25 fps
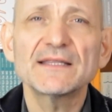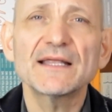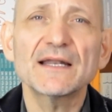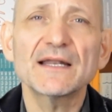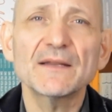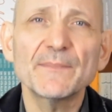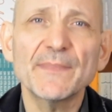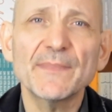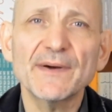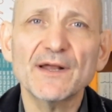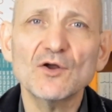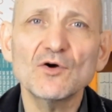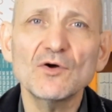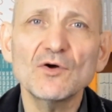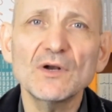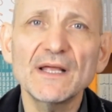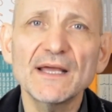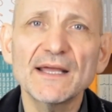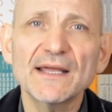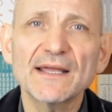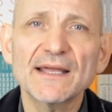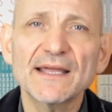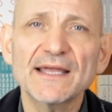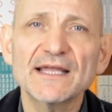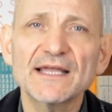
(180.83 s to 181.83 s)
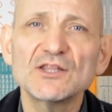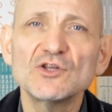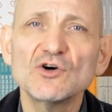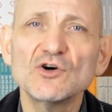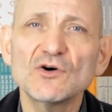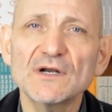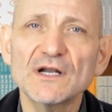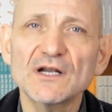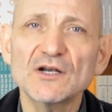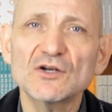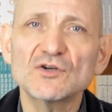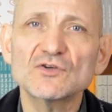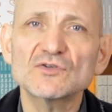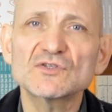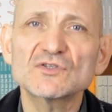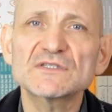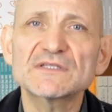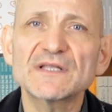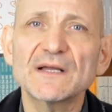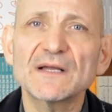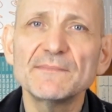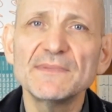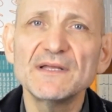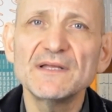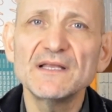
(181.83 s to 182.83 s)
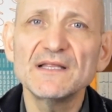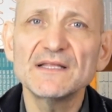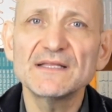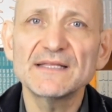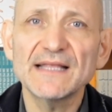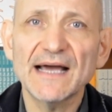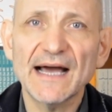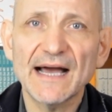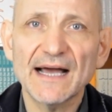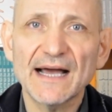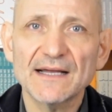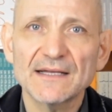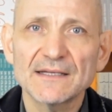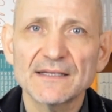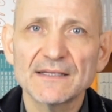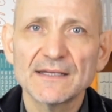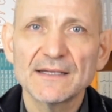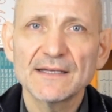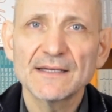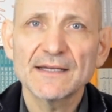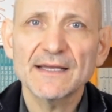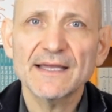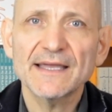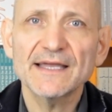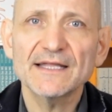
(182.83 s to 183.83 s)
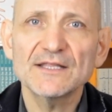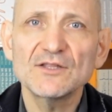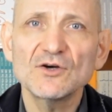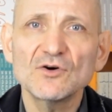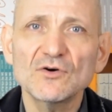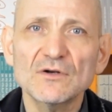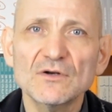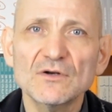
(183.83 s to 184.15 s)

tre parole che donano stabilità che